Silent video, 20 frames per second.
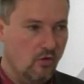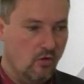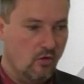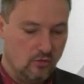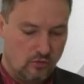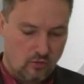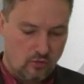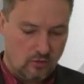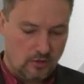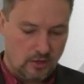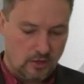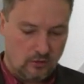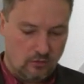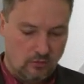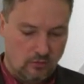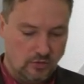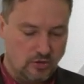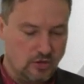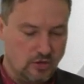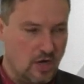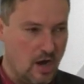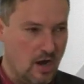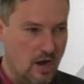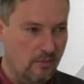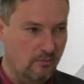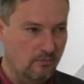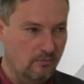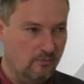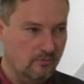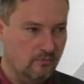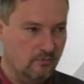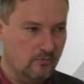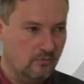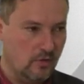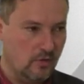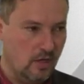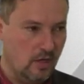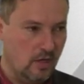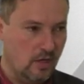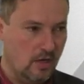Hotodi rundschreiben.
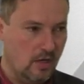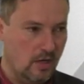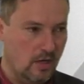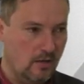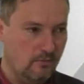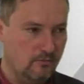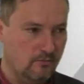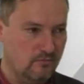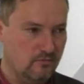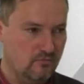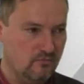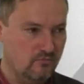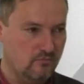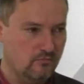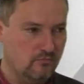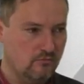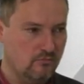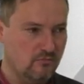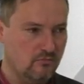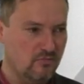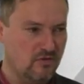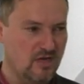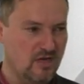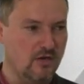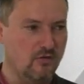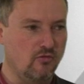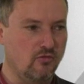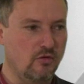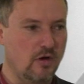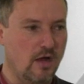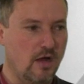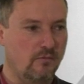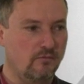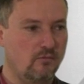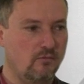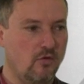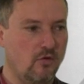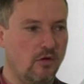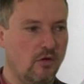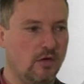Ja, klingt cooler.
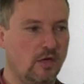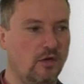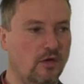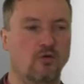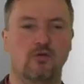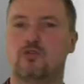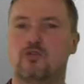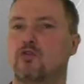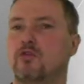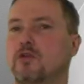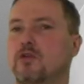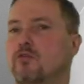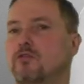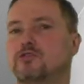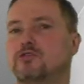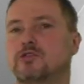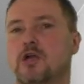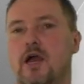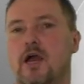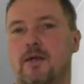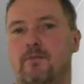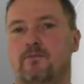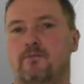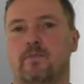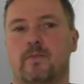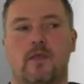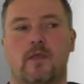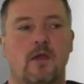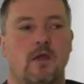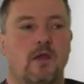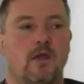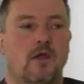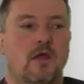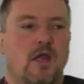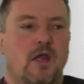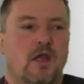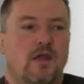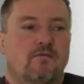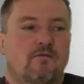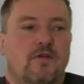Okay, Hotodi rundschreiben.
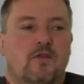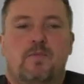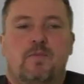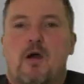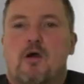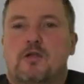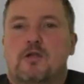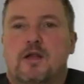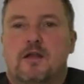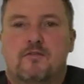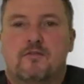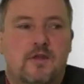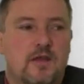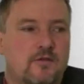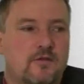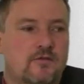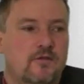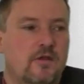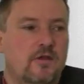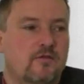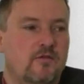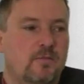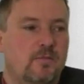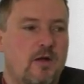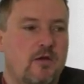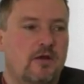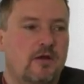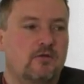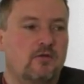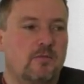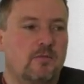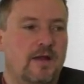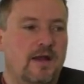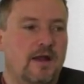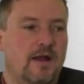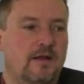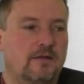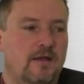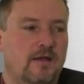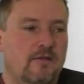Was brauche ich als nächstes? Ich brauche natürlich
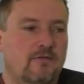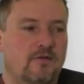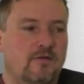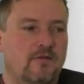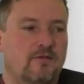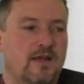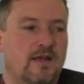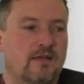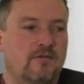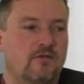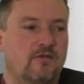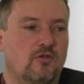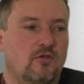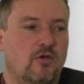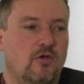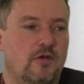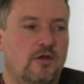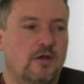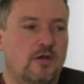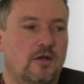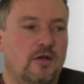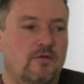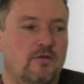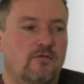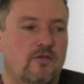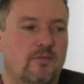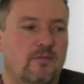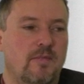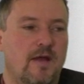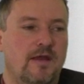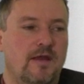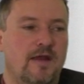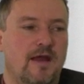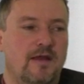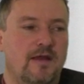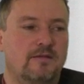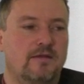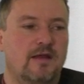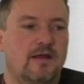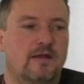meine Adressen. Das heißt, ich könnte von meinen
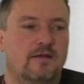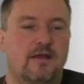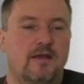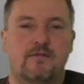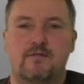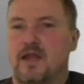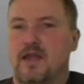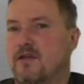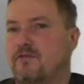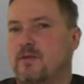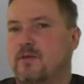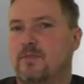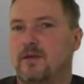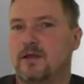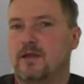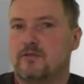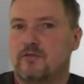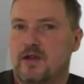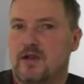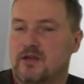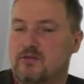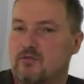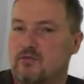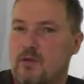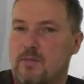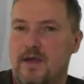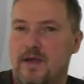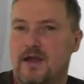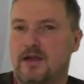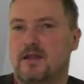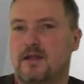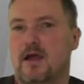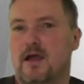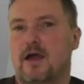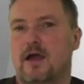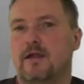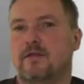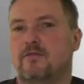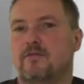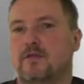anderen Adressen einfach per Drag and Drop eine da
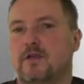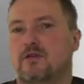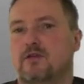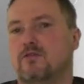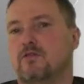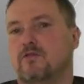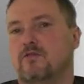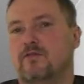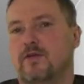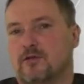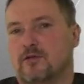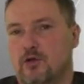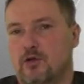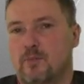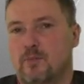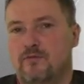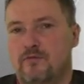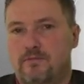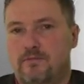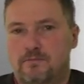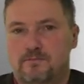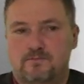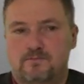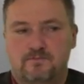reinziehen und verknüpfen.